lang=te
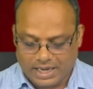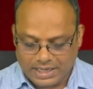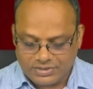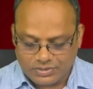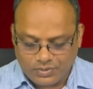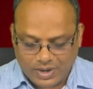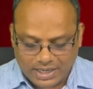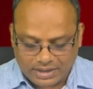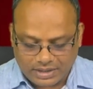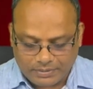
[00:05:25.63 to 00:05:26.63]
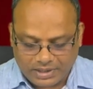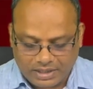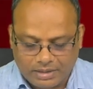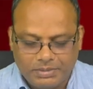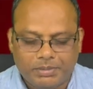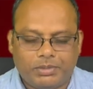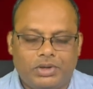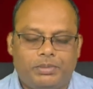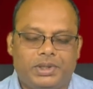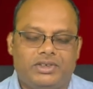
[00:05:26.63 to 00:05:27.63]
ఆ సువార్త వలన
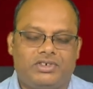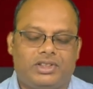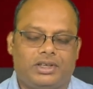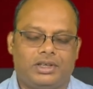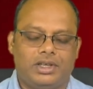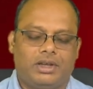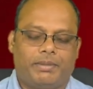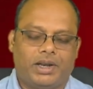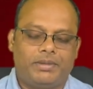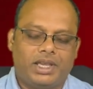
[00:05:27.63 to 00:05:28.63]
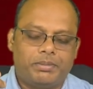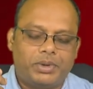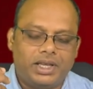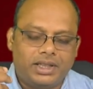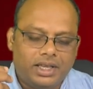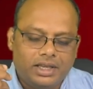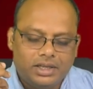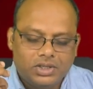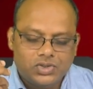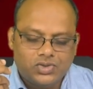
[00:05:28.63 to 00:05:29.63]
మిమ్మల్ని పిలిచి తిని మనం ఎప్పుడైతే
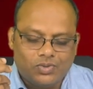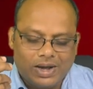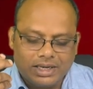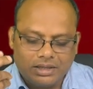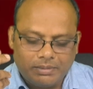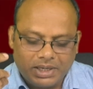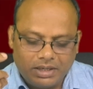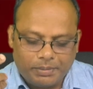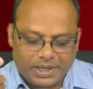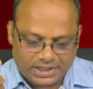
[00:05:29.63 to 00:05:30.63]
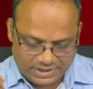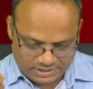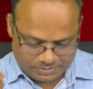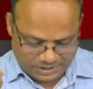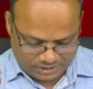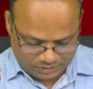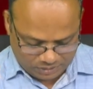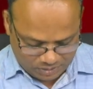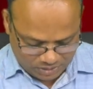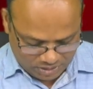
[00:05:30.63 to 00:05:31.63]
సువార్త మనకు
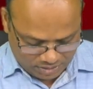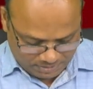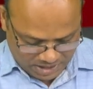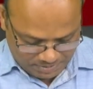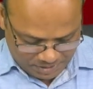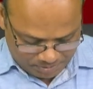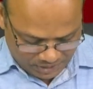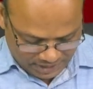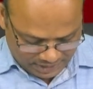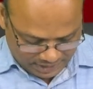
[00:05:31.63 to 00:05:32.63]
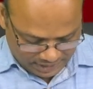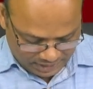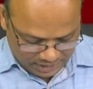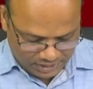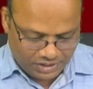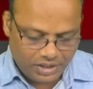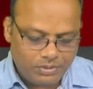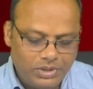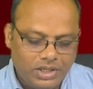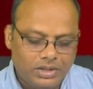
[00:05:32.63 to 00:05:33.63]
ప్రకటించబడిందో మనం ఎప్పుడైతే
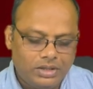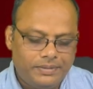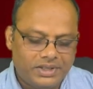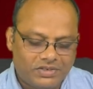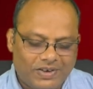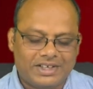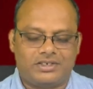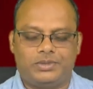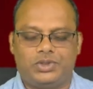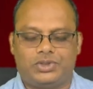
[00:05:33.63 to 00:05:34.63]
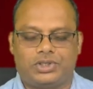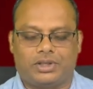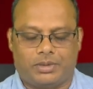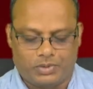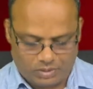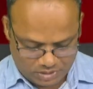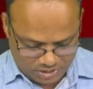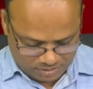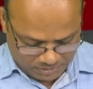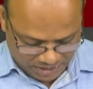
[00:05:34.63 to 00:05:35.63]
దేవుని అందు విశ్వాసం ఉంచుతామో
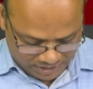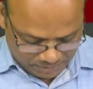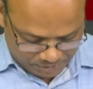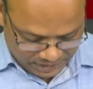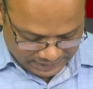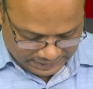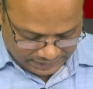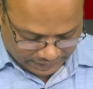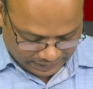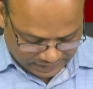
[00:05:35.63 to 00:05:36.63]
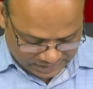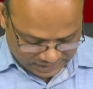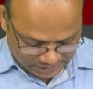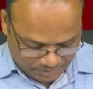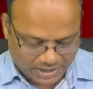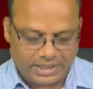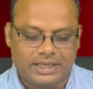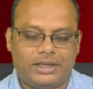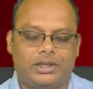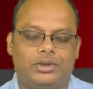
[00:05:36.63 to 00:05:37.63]
మనకి ఎప్పుడైతే రక్షణ
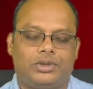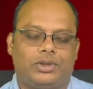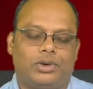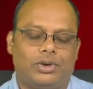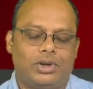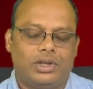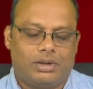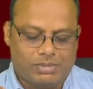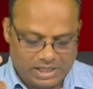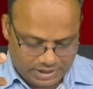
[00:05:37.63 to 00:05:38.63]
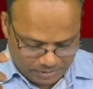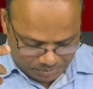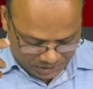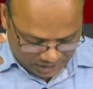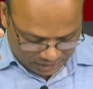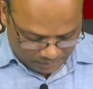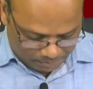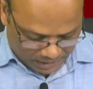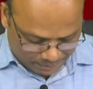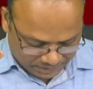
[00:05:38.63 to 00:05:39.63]
భాగ్యం కలుగుతుందో మనకి ఎప్పుడైతే
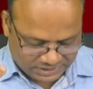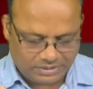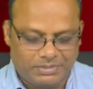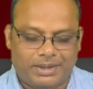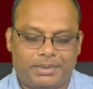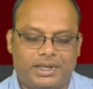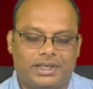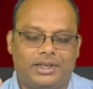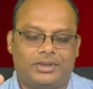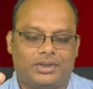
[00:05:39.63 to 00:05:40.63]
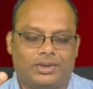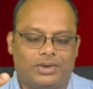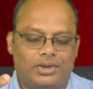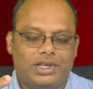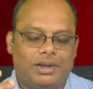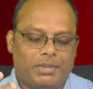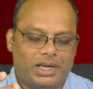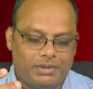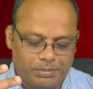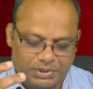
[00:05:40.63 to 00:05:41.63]
పాపక్షమాపణ కలుగుతుందో
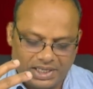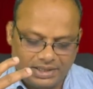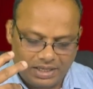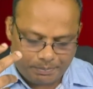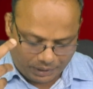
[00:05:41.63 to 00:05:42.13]
మనం ఎప్పుడైతే